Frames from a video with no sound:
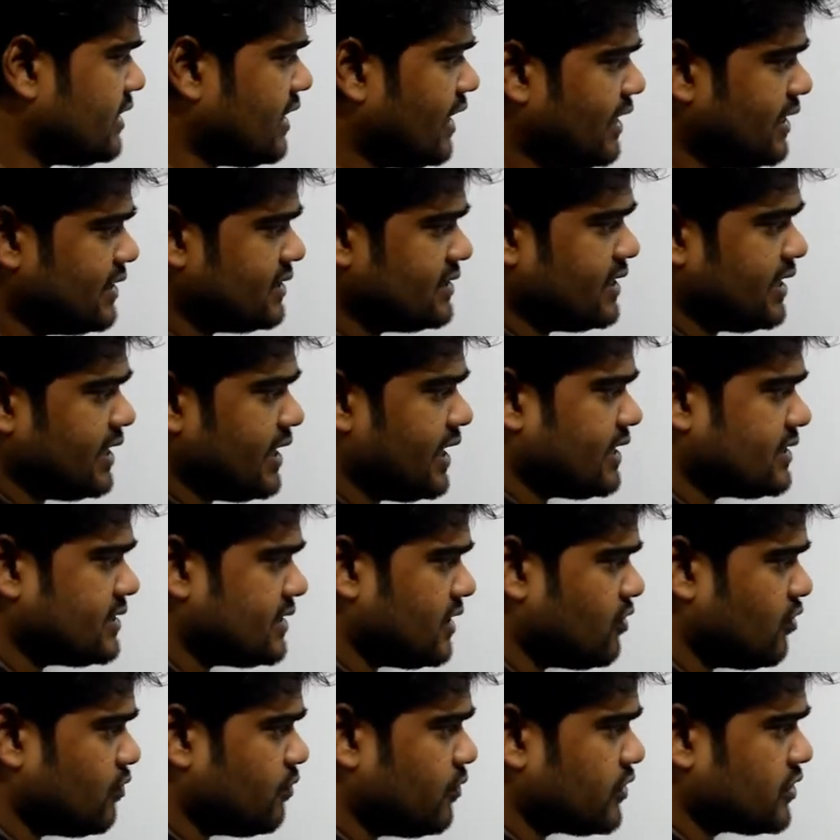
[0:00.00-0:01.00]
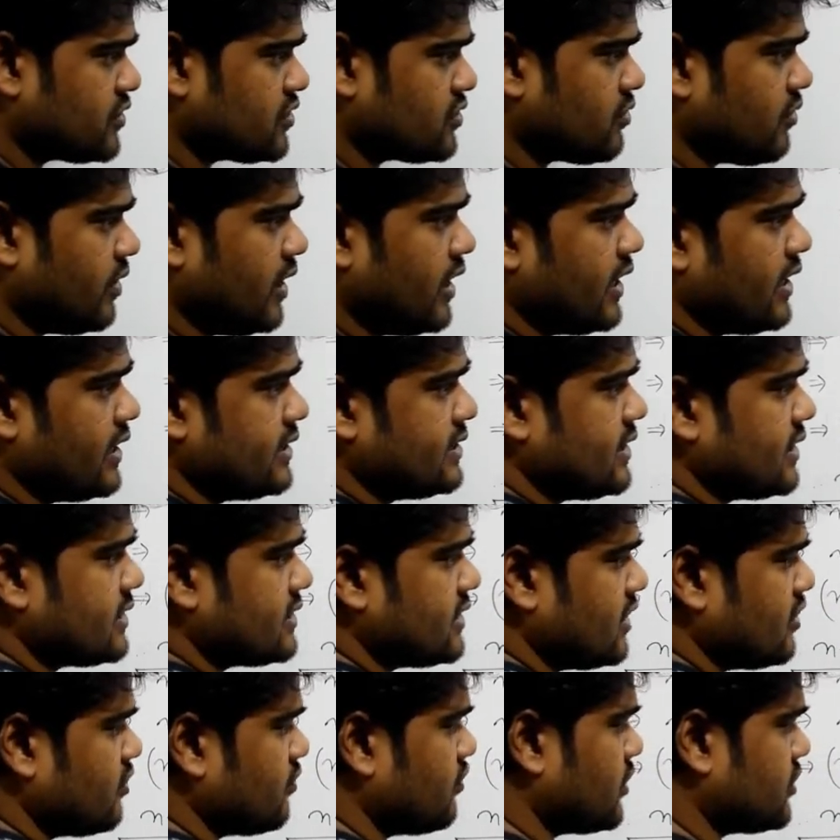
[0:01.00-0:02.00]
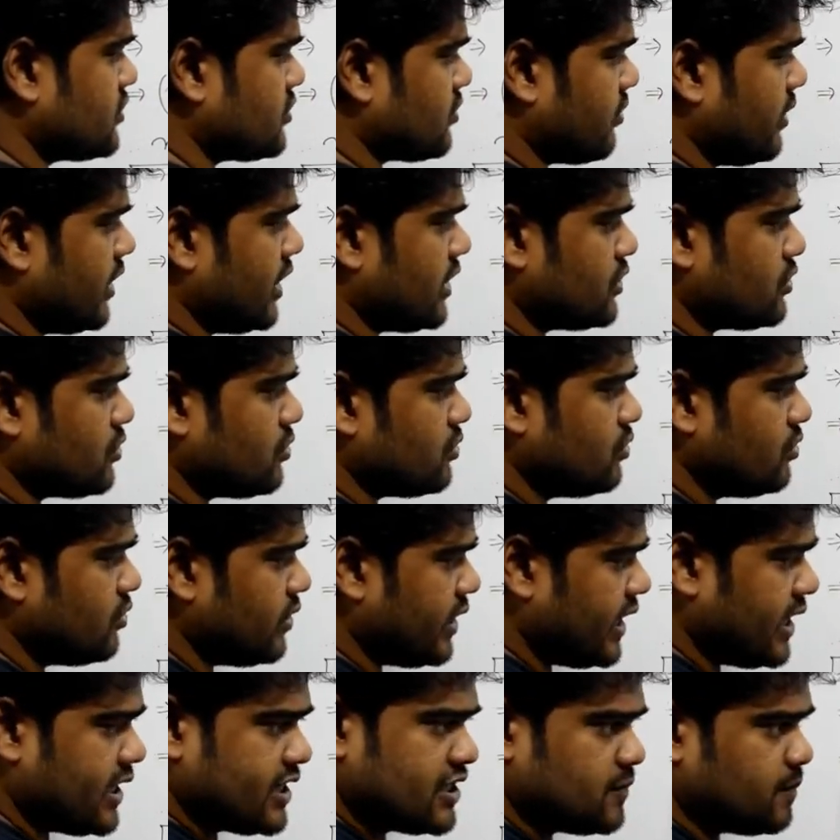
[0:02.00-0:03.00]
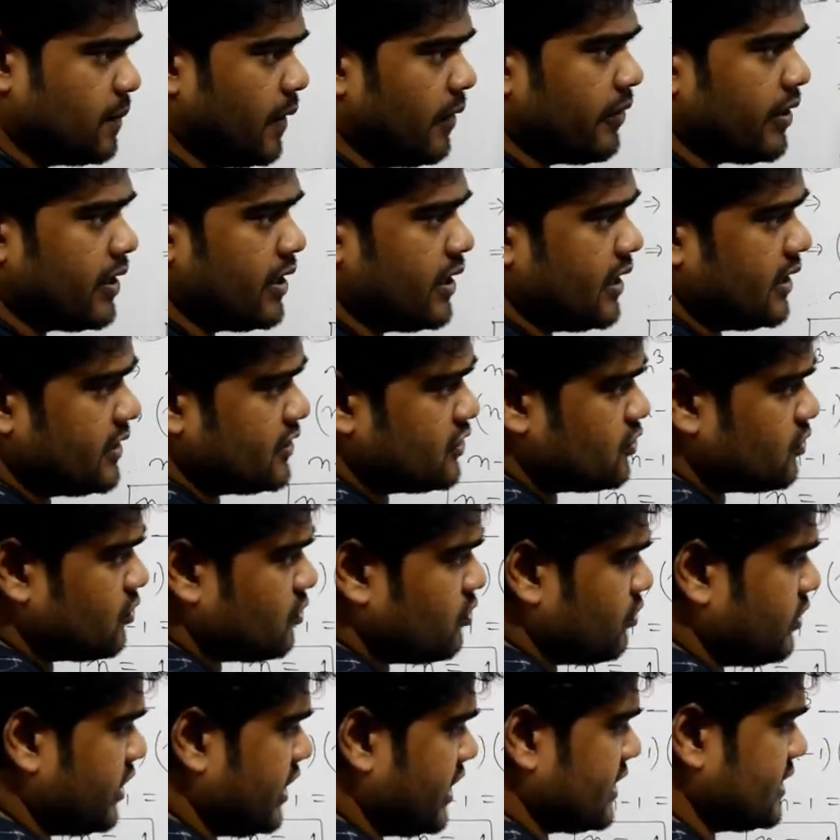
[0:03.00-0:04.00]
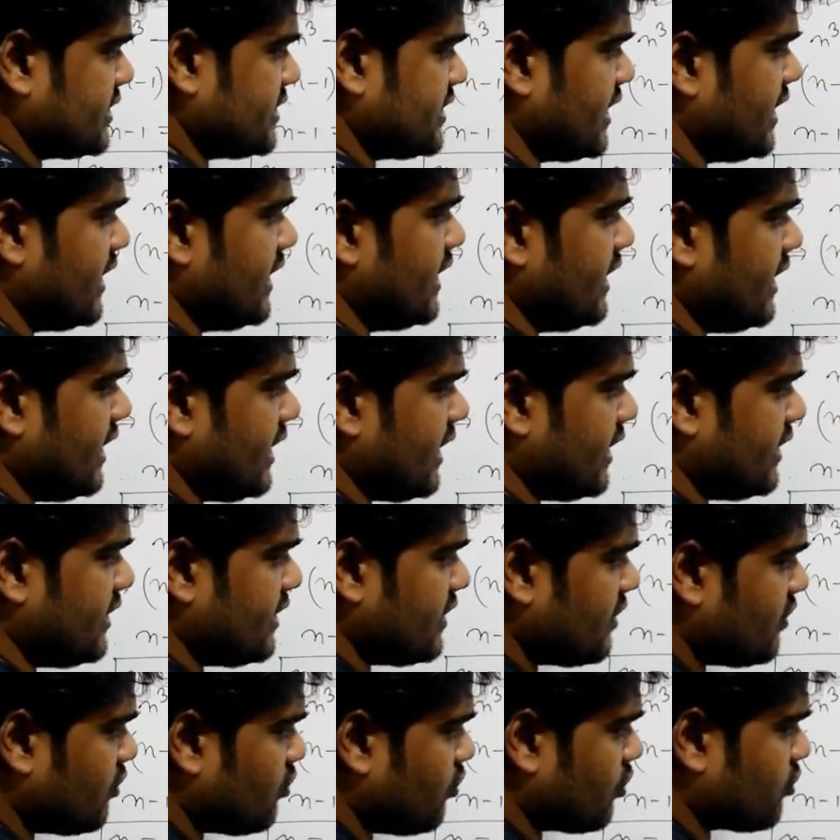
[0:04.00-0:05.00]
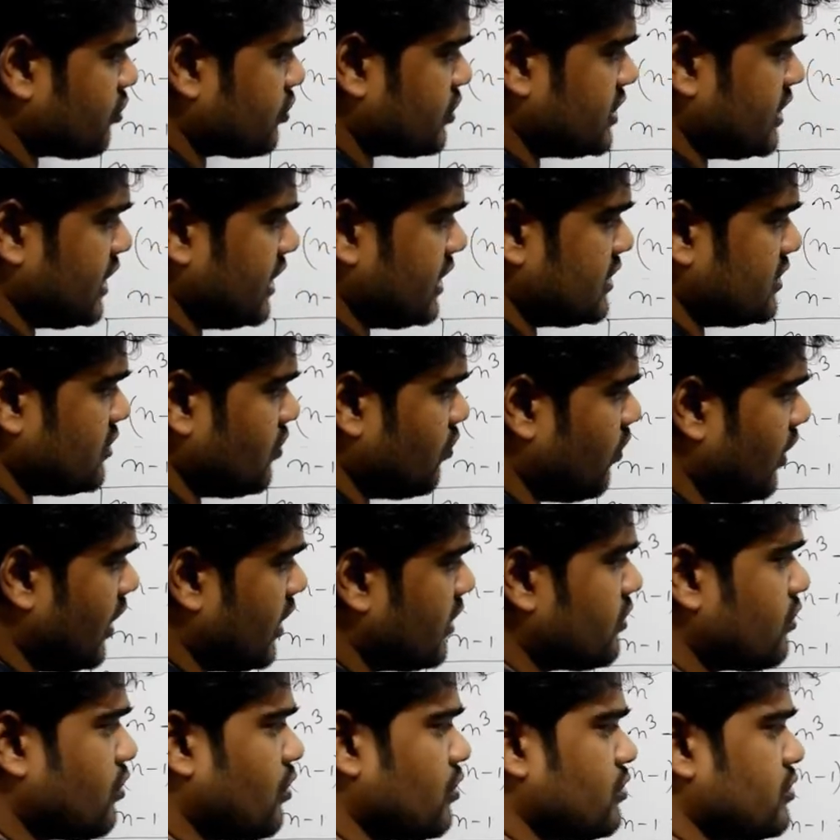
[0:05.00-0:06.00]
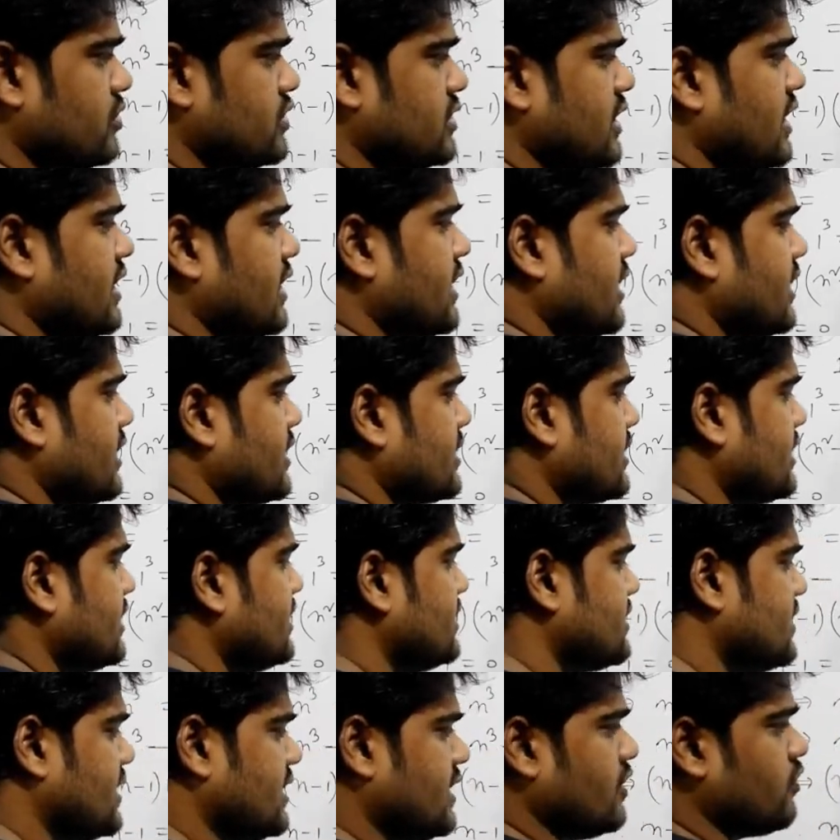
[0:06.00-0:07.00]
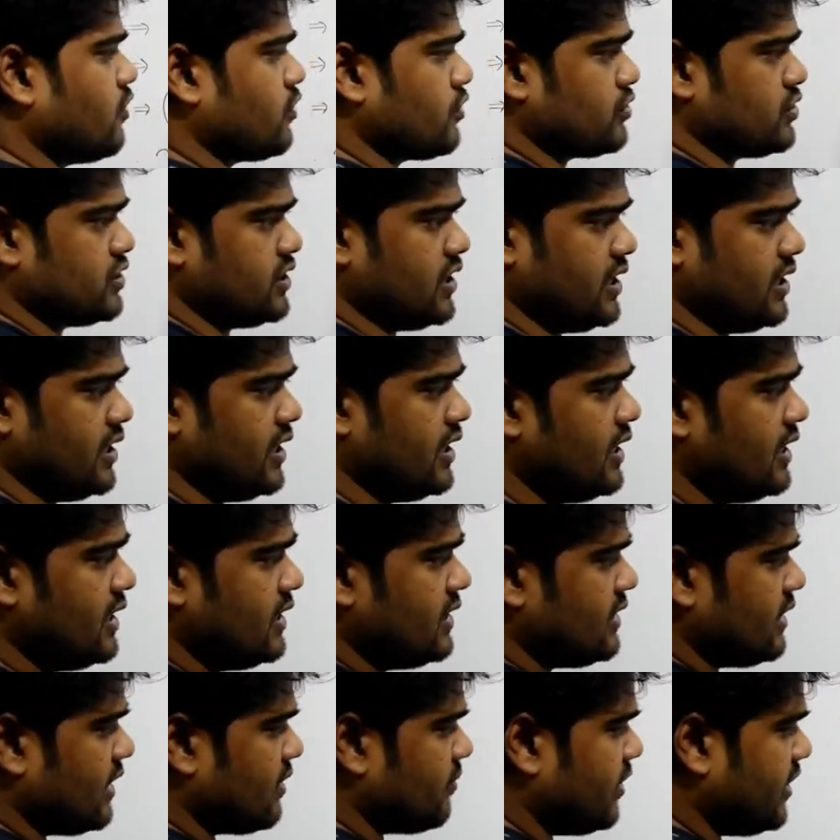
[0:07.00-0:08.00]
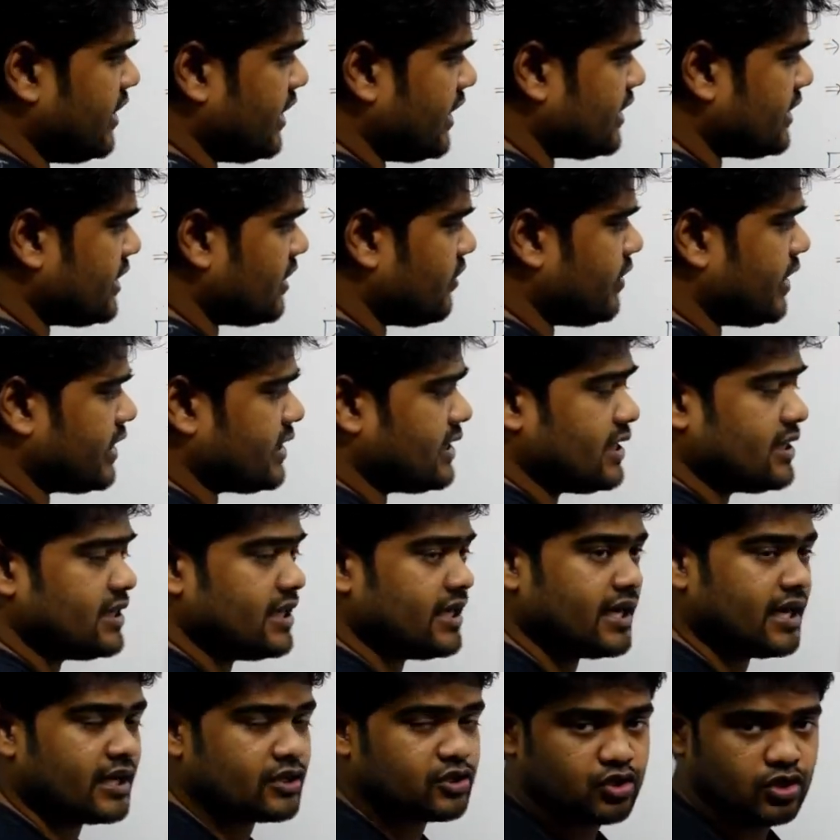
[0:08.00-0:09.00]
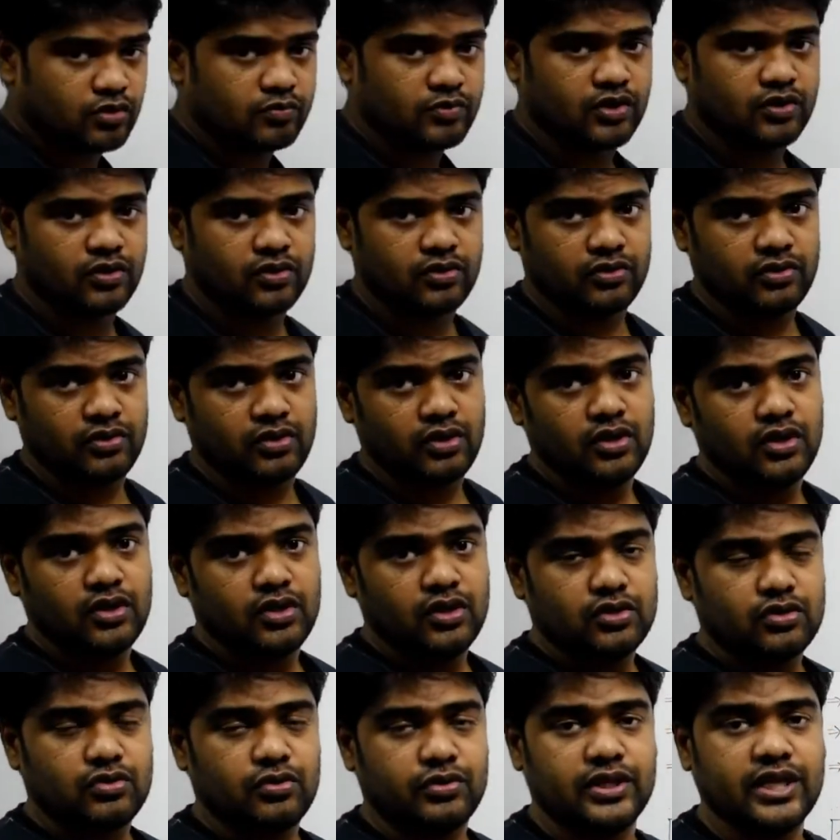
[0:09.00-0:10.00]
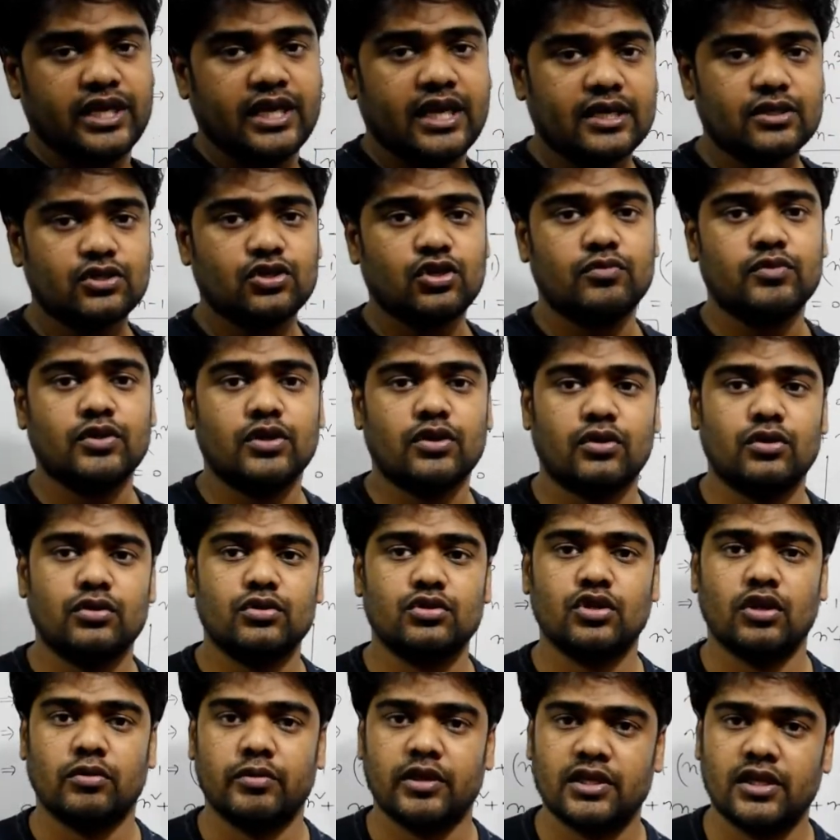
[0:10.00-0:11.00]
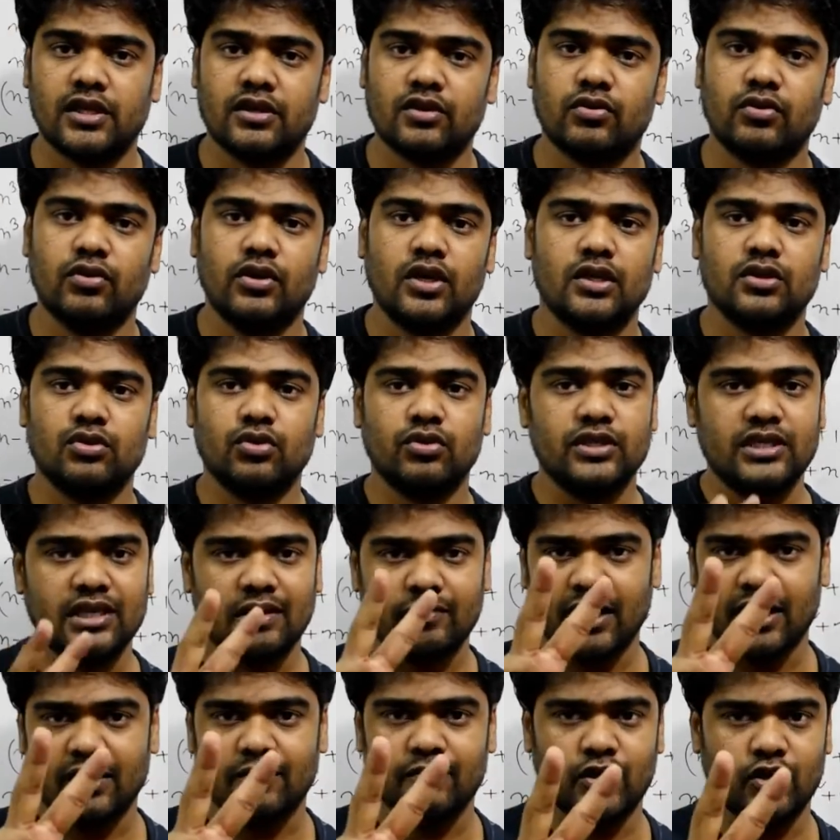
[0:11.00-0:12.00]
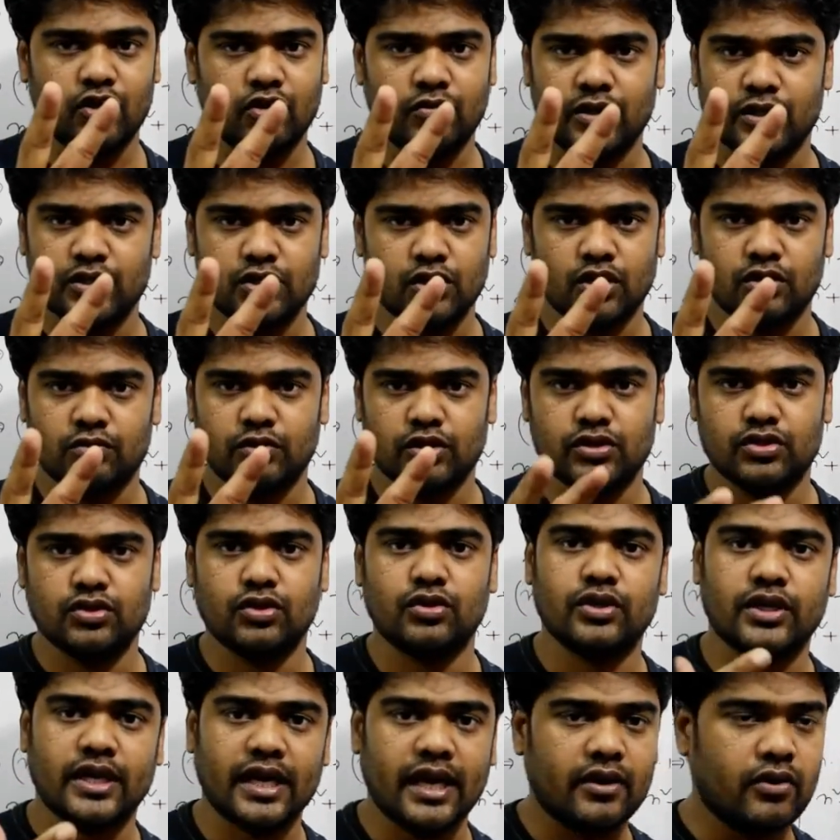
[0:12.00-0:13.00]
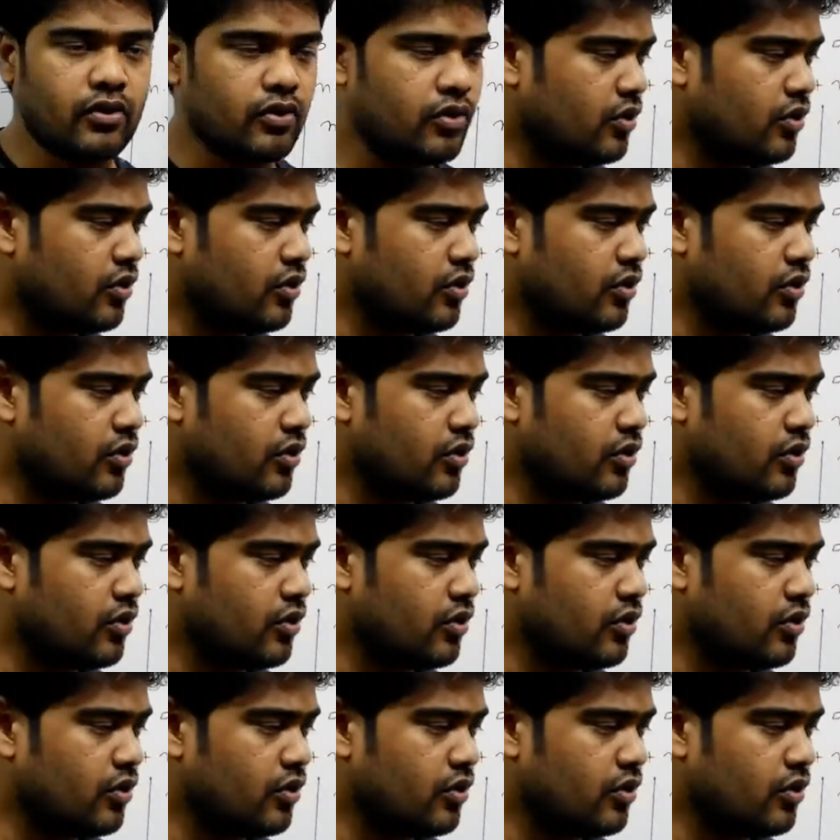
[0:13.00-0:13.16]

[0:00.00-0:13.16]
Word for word: তাই যে এক্সের উপর স্কোয়ার ইজ এক্সের উপর স্কোয়ার শুধু এক্স পাওয়ার নাই শুধু এক্স এখানে কি কনস্ট্যান্ট ইজ ওয়ান কনস্ট্যান্ট এখানে কি সি কনস্ট্যান্ট তার মানে এটাও একটা দ্বিঘাত সমীকরণ তো দ্বিঘাত সমীকরণ সমাধান করলে দুইটা মান বেরোবে সর্বোচ্চ কেন